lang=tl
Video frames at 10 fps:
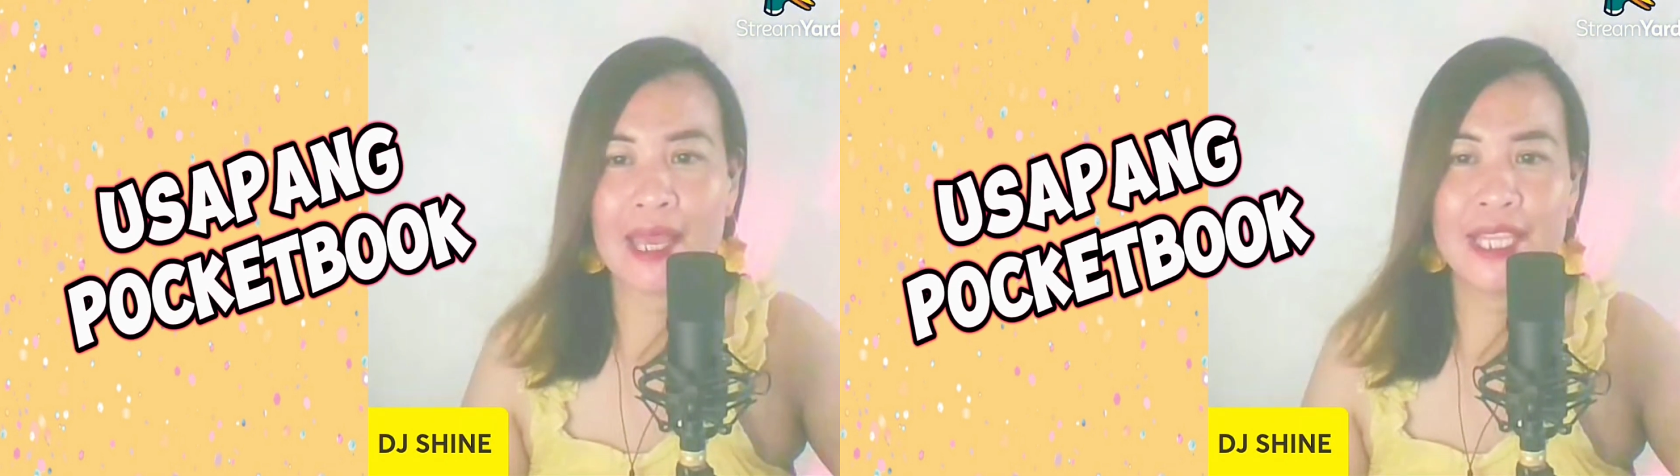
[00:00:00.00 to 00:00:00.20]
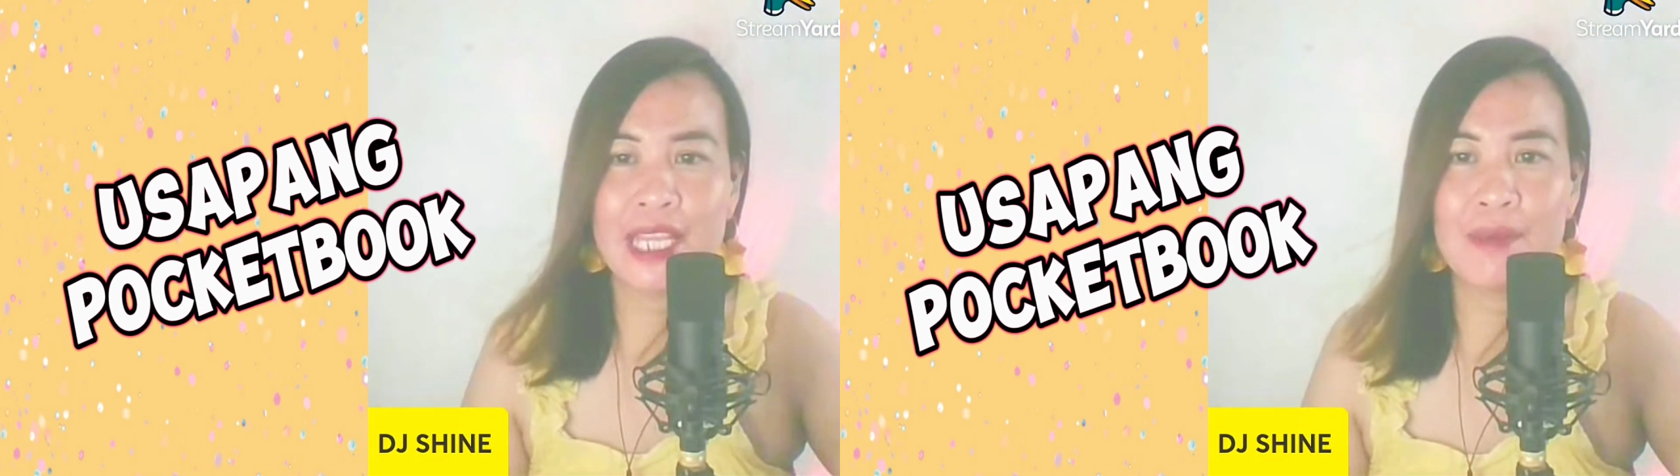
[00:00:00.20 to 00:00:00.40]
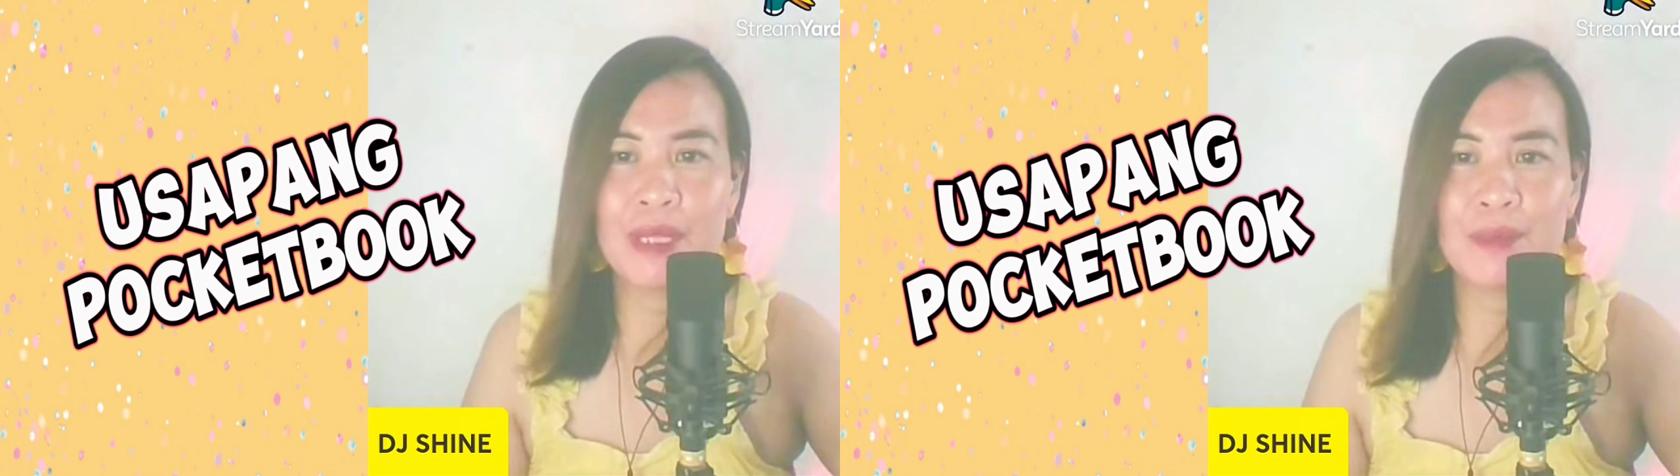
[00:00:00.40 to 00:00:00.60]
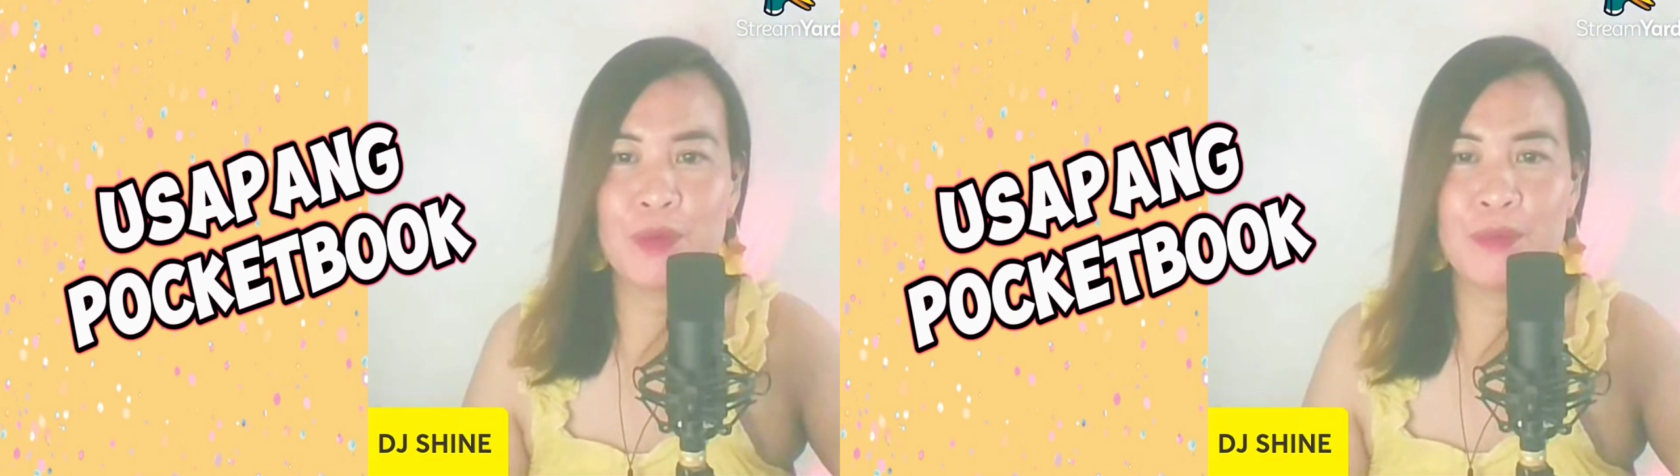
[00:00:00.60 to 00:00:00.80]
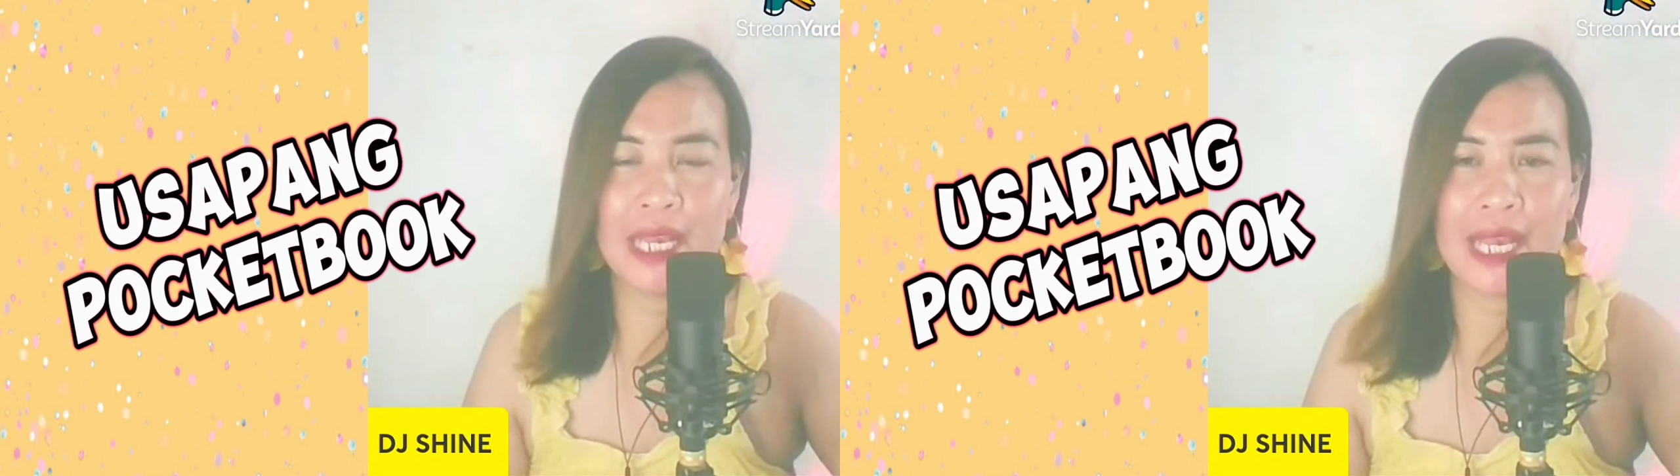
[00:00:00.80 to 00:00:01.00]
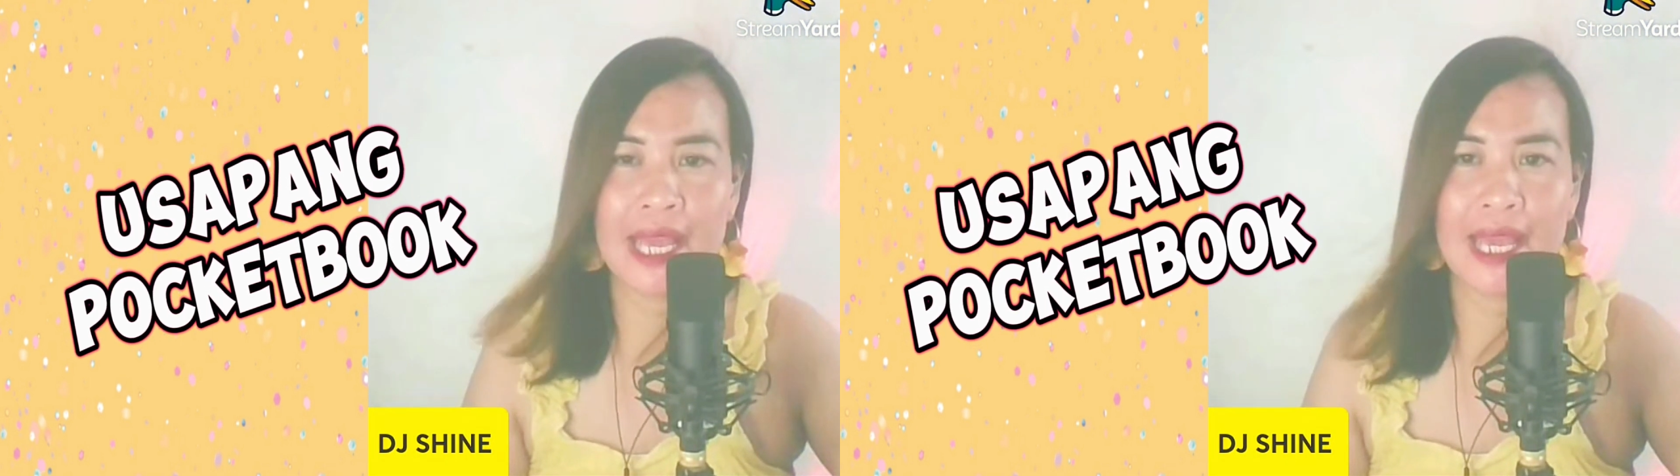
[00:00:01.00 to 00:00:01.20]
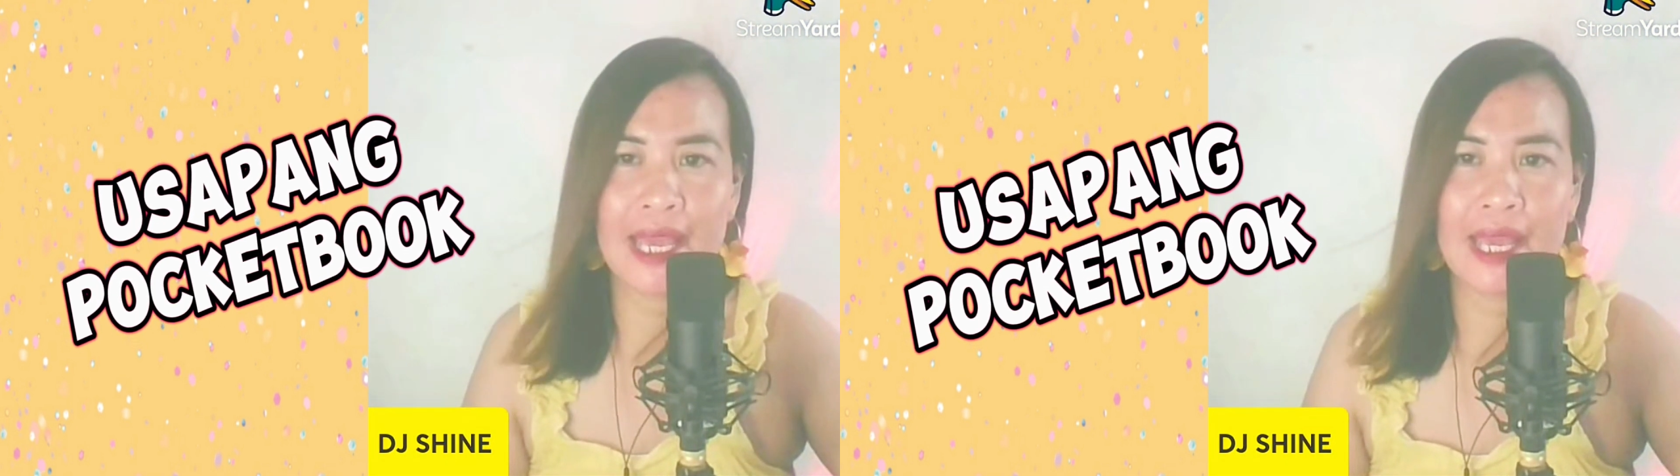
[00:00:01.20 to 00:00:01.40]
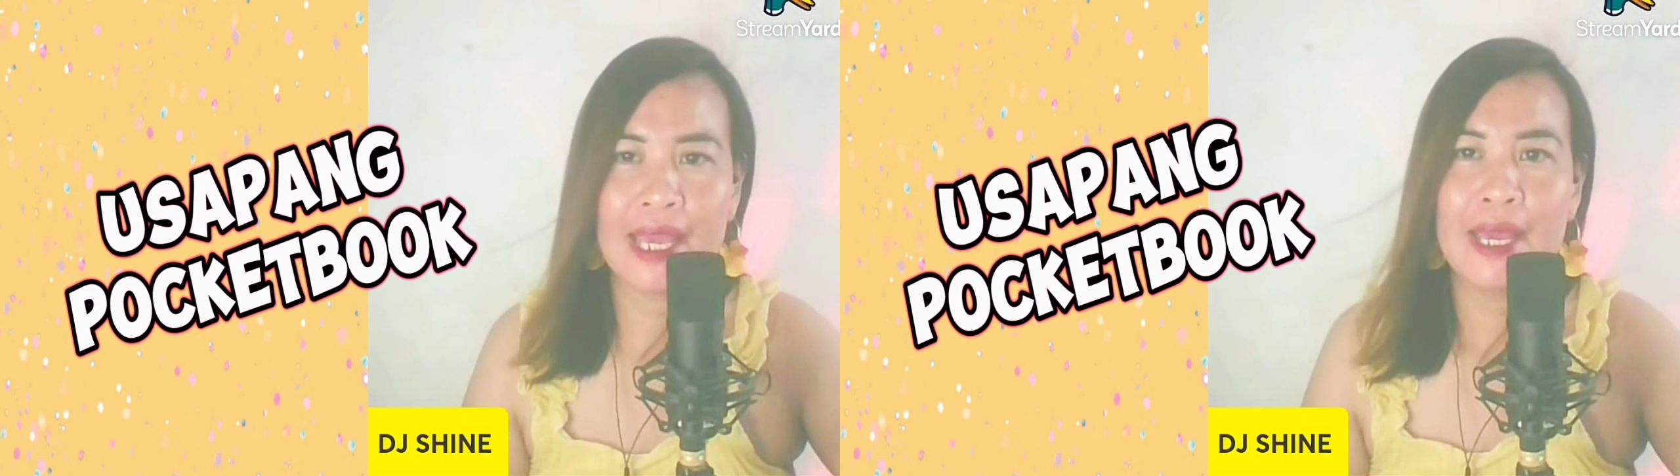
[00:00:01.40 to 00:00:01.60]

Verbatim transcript: Pwede naman bumili.